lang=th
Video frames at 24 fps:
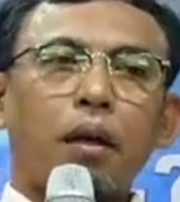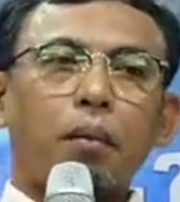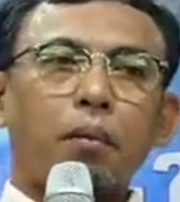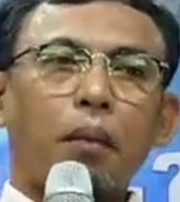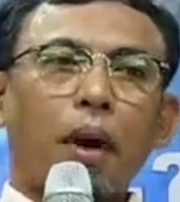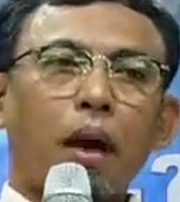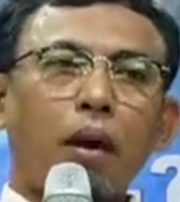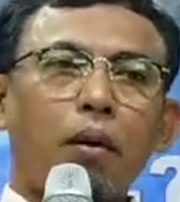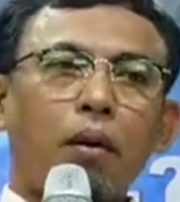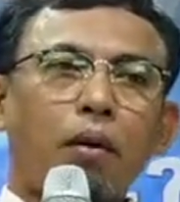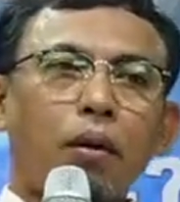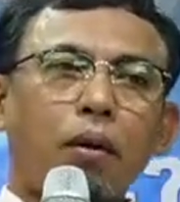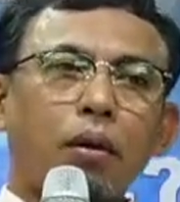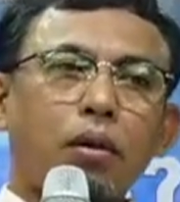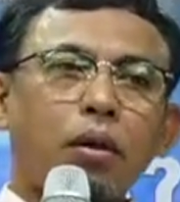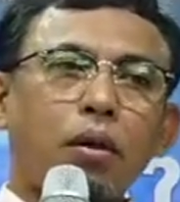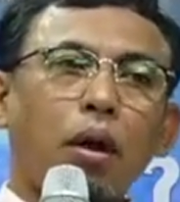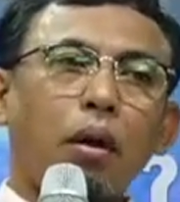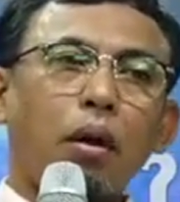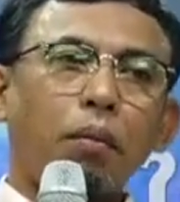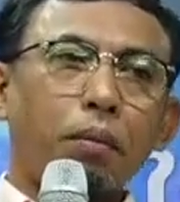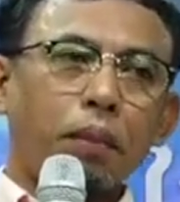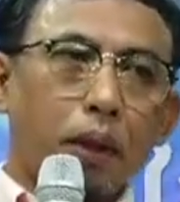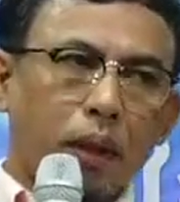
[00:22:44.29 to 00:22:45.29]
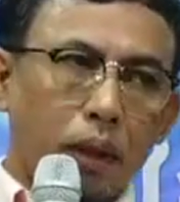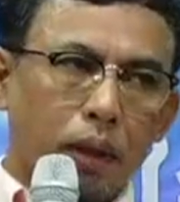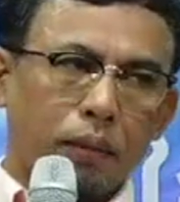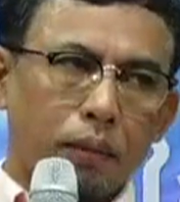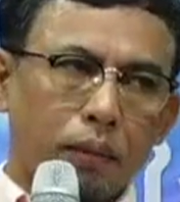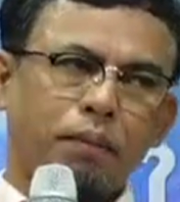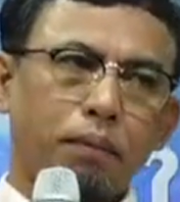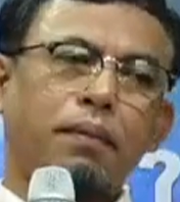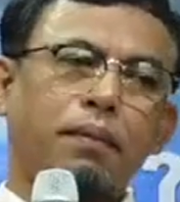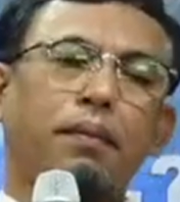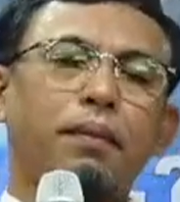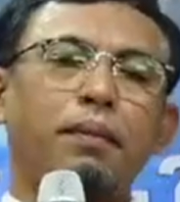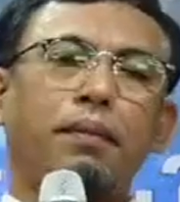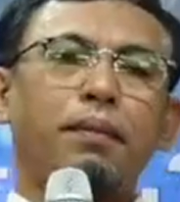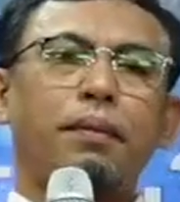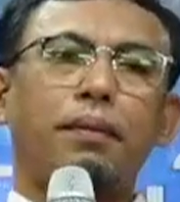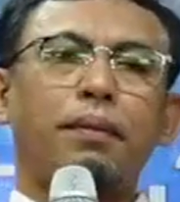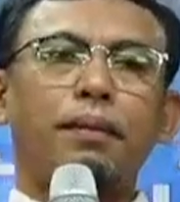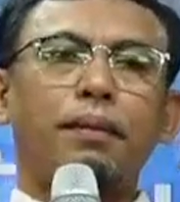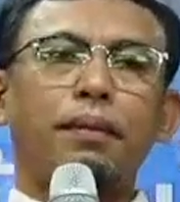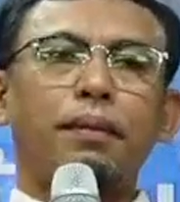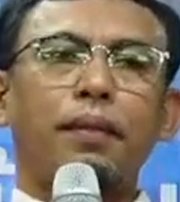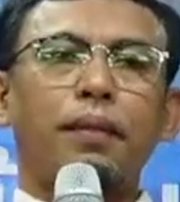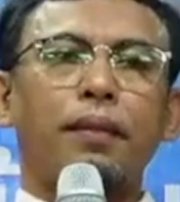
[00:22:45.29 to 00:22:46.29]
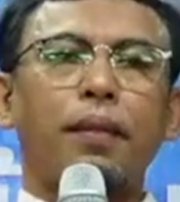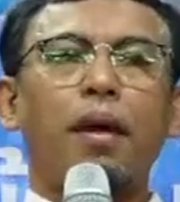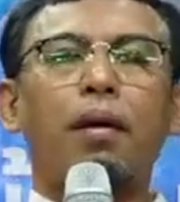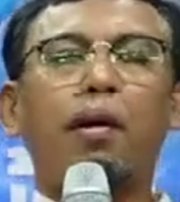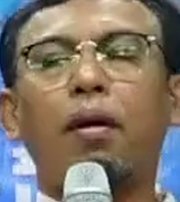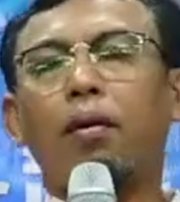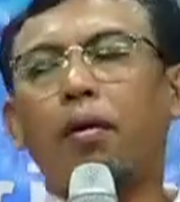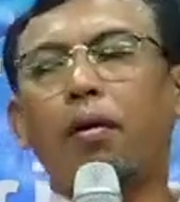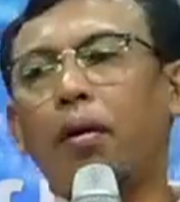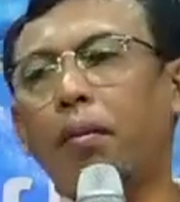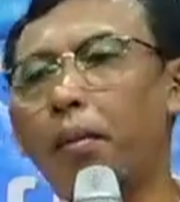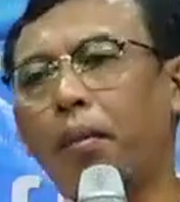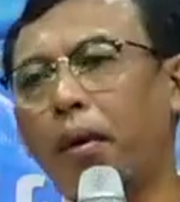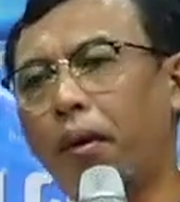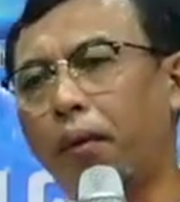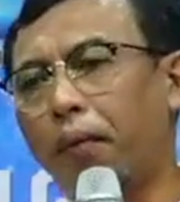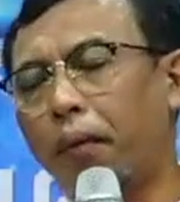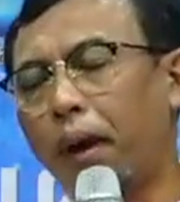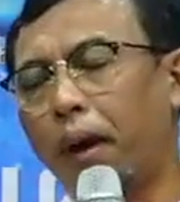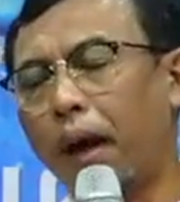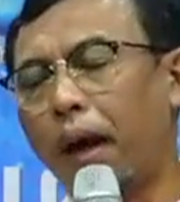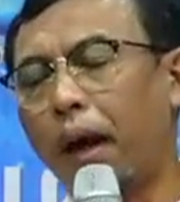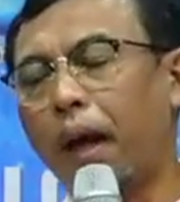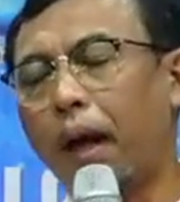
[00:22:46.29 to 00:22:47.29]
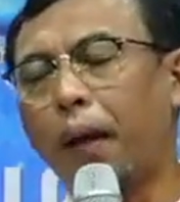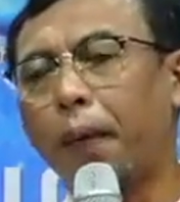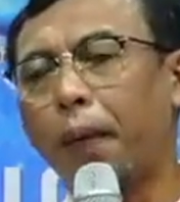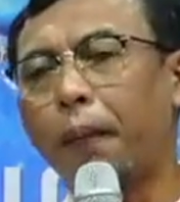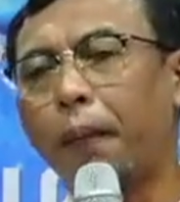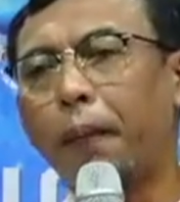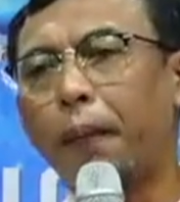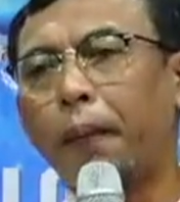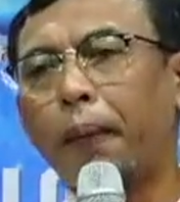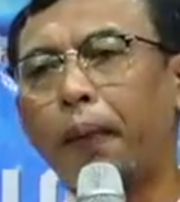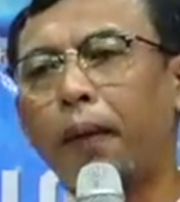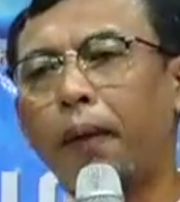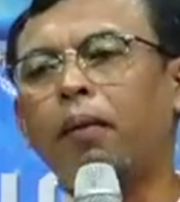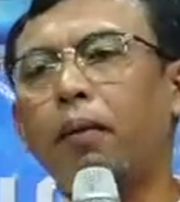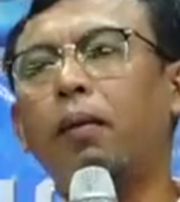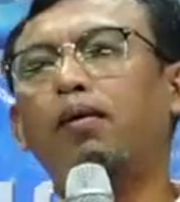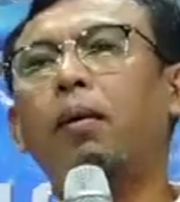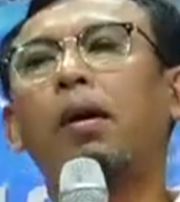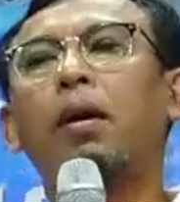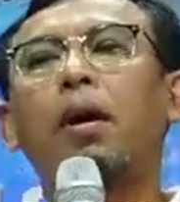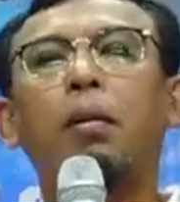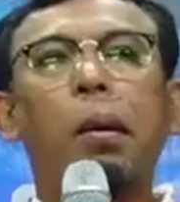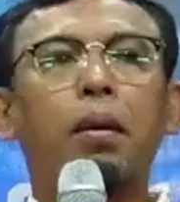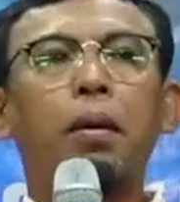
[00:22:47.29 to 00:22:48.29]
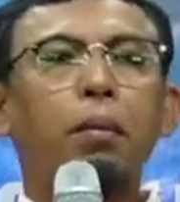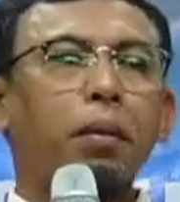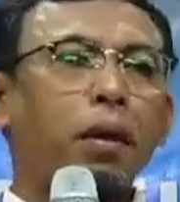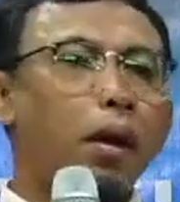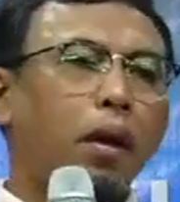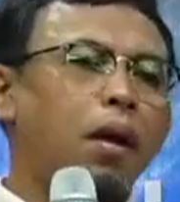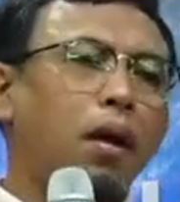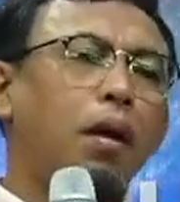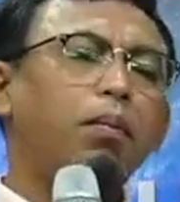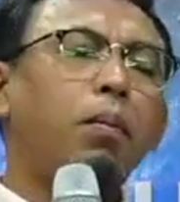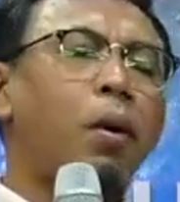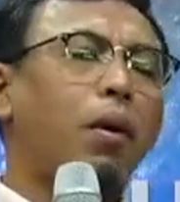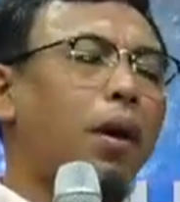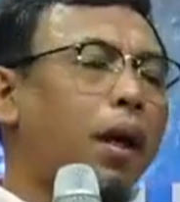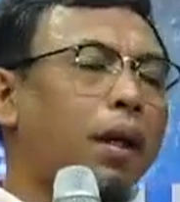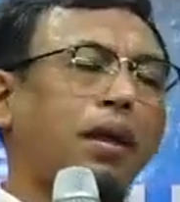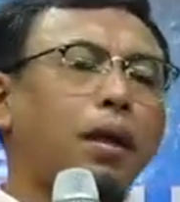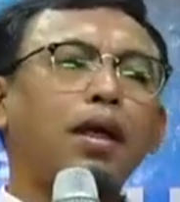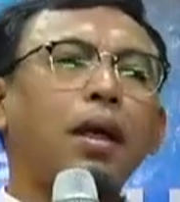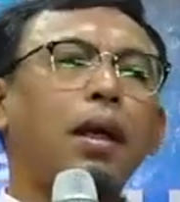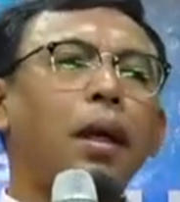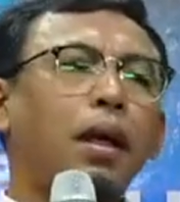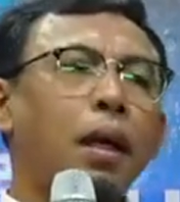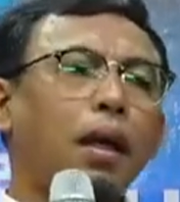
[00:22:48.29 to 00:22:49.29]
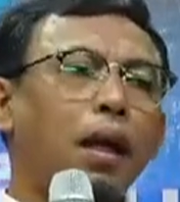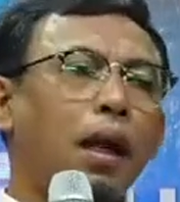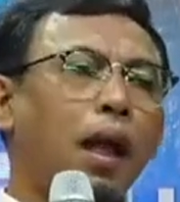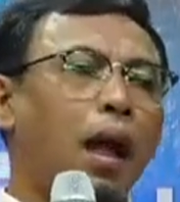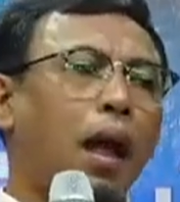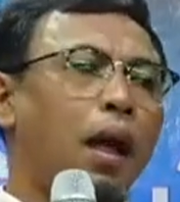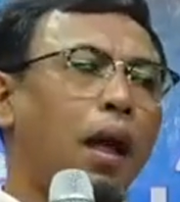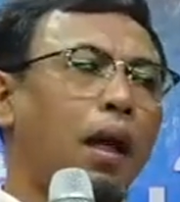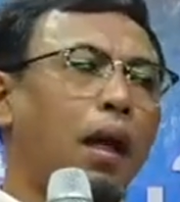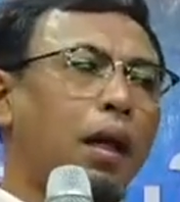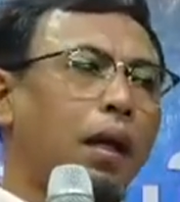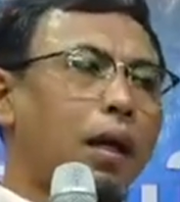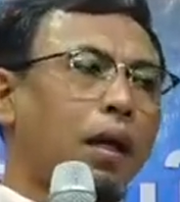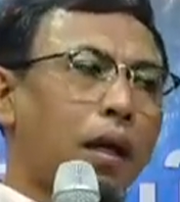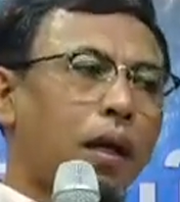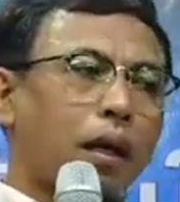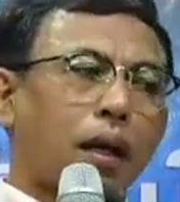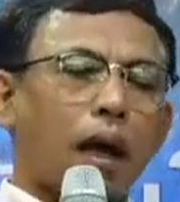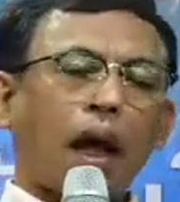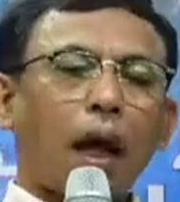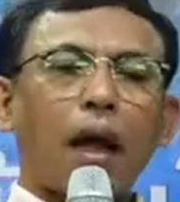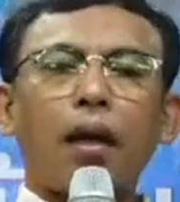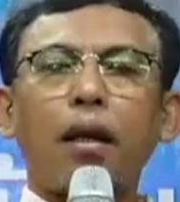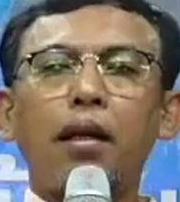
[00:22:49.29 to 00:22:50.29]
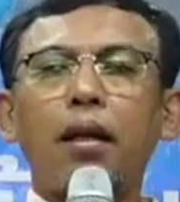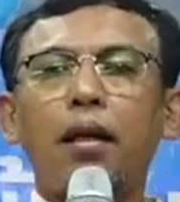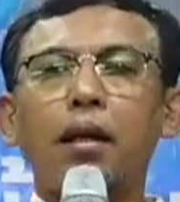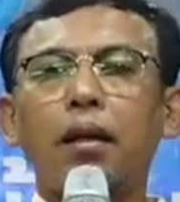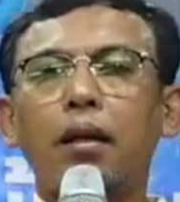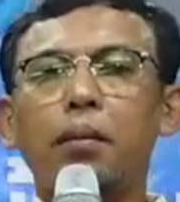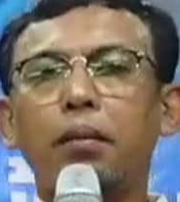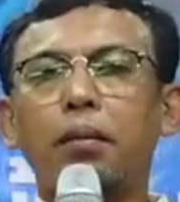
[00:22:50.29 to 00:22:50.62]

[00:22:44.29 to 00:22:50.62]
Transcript: บางคนชอบดื่มแล้วเราก็บอกว่าโอ้ยก็มันเป็นเรื่องปกตินี่แหละการดื่ม